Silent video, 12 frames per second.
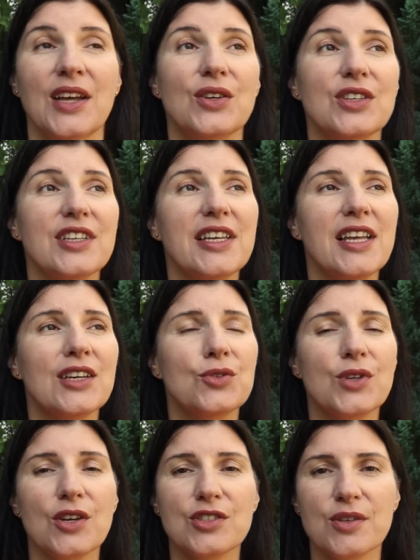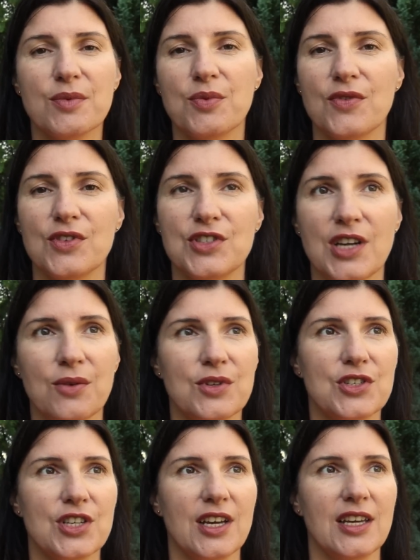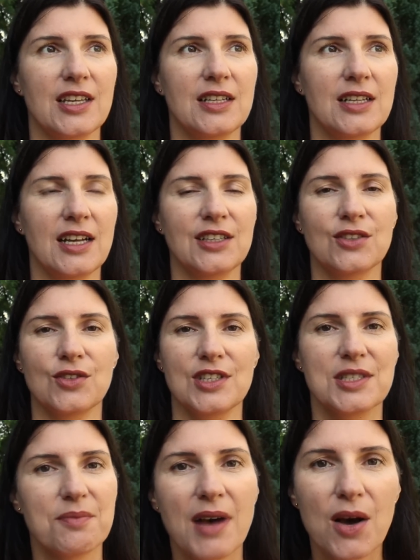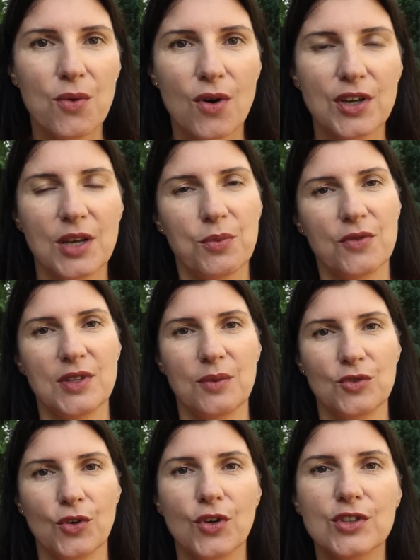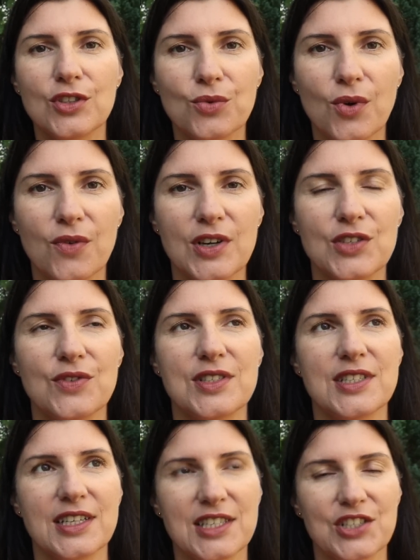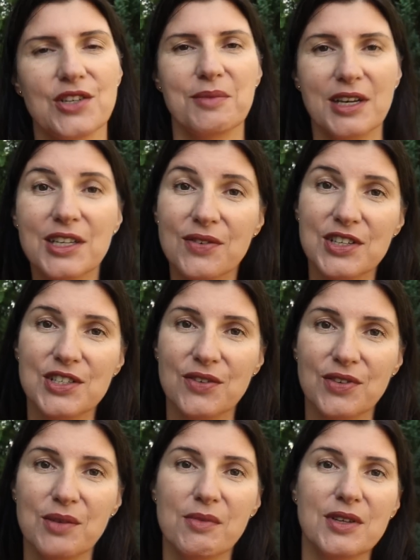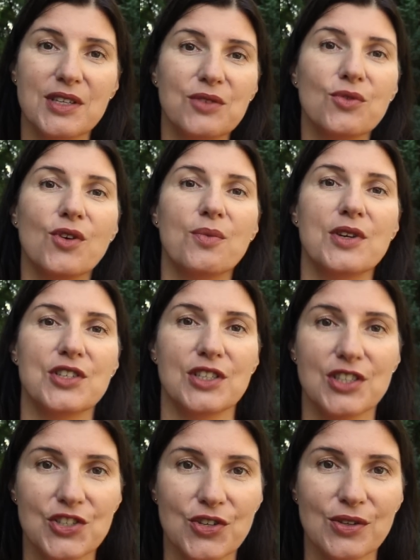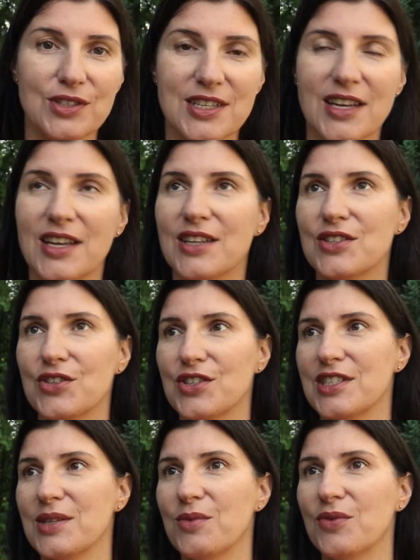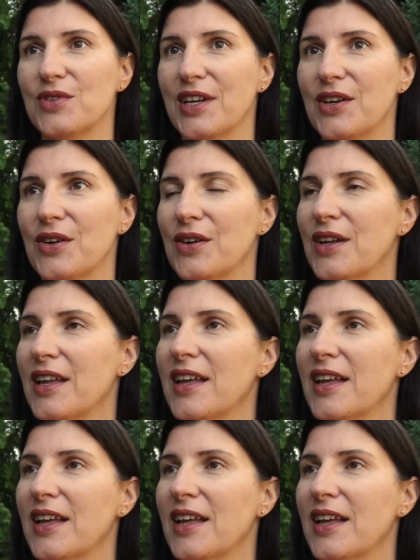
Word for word: No i niektóre osoby powiedziały, że dla nich to jest mało, ja powinnam to kontynuować, więc tak zaczęłam nagrywać te filmy. Niedługo będzie tysiąc, coś niesamowitego.